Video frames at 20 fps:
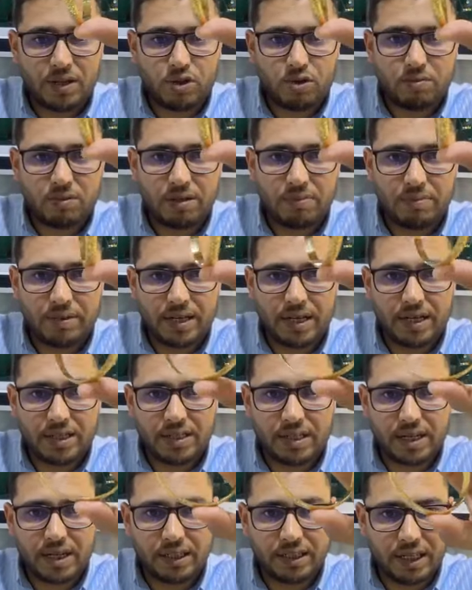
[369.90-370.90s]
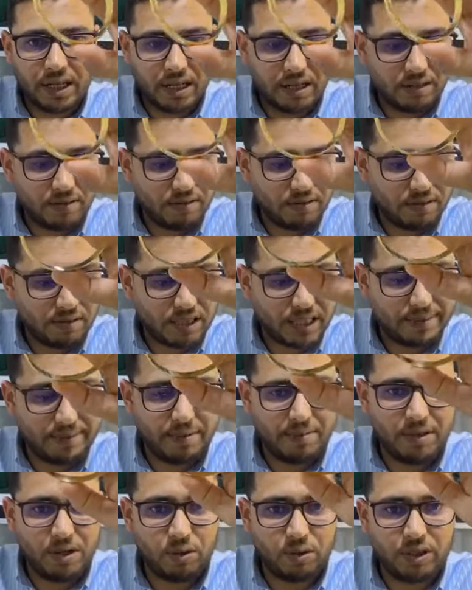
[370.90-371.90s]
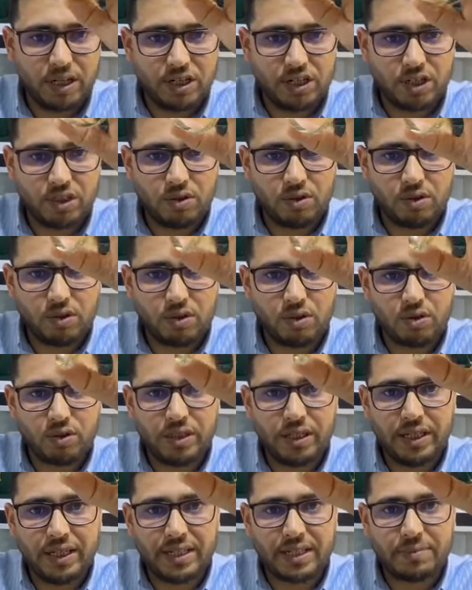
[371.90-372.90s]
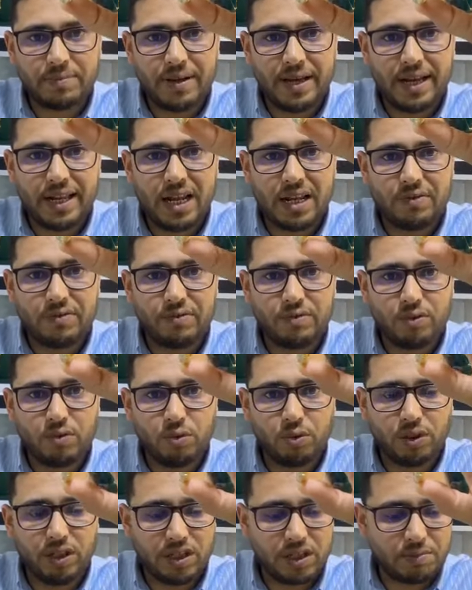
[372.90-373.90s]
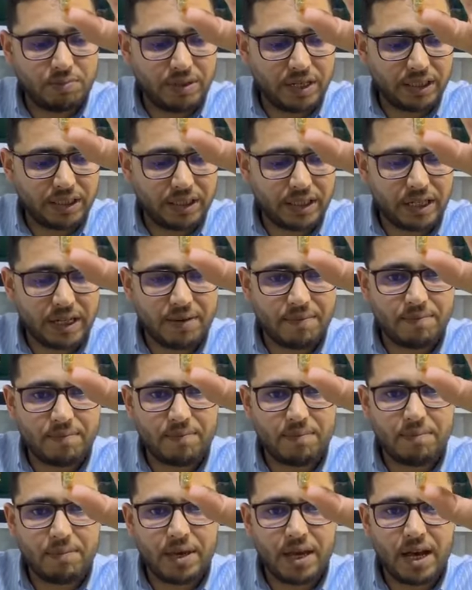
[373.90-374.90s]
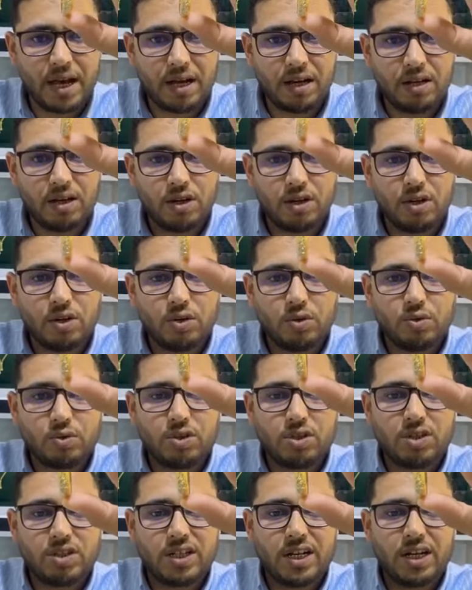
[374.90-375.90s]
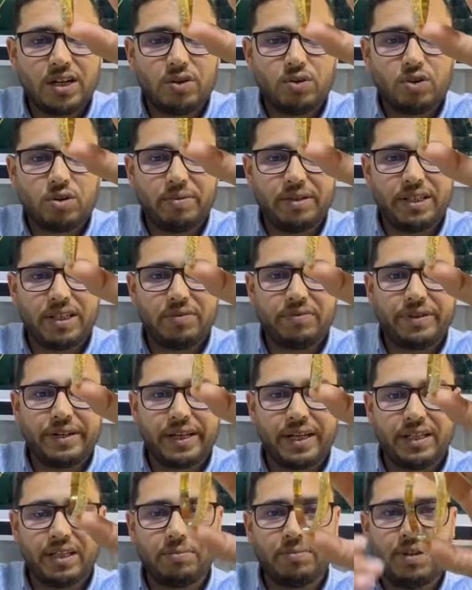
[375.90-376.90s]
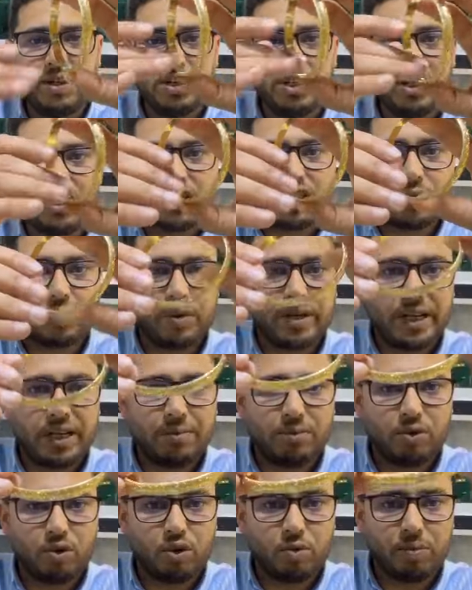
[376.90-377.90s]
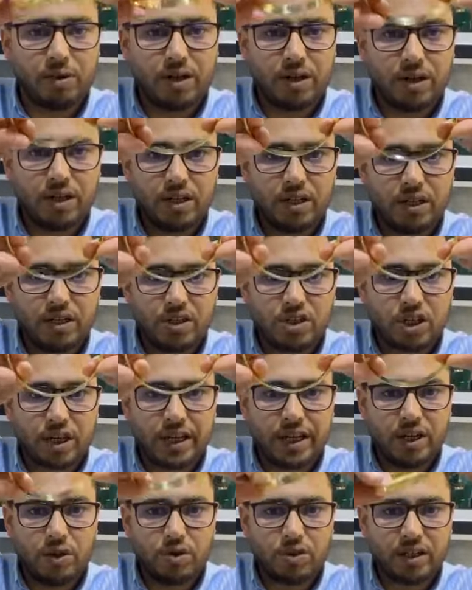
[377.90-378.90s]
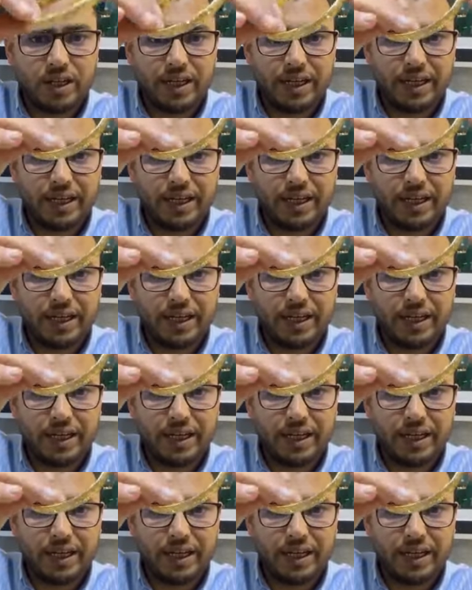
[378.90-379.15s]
هانتوما البنات هذا 730 اورو اللي هي 7300 درهم 146 فريال دبليج ديال الصواري مضوبل ثقيل